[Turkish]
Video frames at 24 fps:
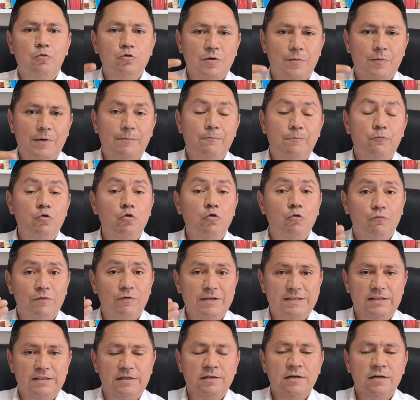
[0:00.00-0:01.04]
zaman büyük
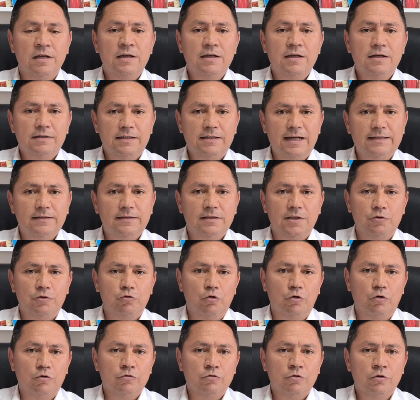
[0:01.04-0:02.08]
vezir
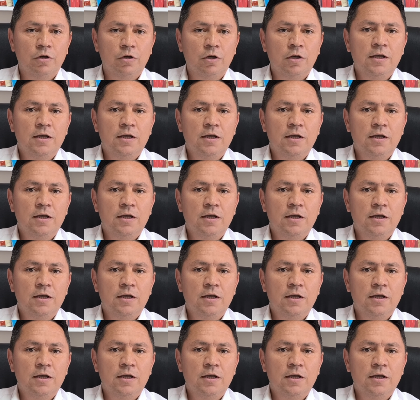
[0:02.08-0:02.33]
reddediyor.